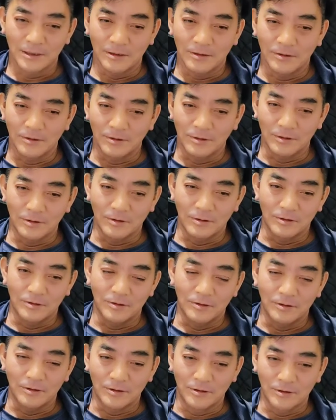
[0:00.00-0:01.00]

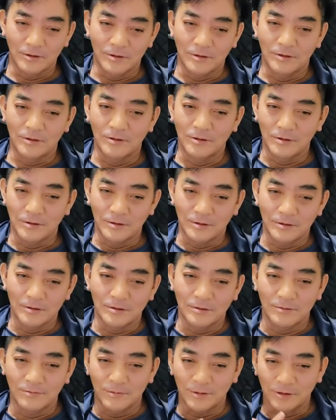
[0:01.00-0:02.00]
こ
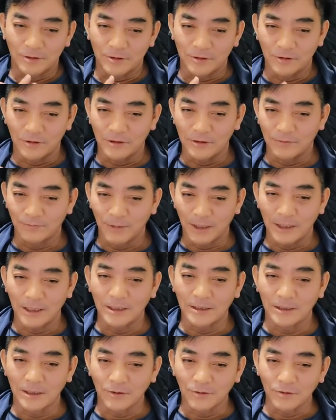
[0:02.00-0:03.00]
う、ものすごい
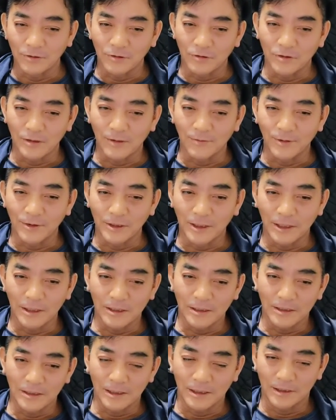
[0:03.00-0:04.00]
学んだこととかも
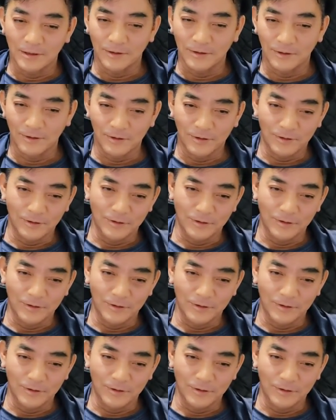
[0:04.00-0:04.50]
ね、あの、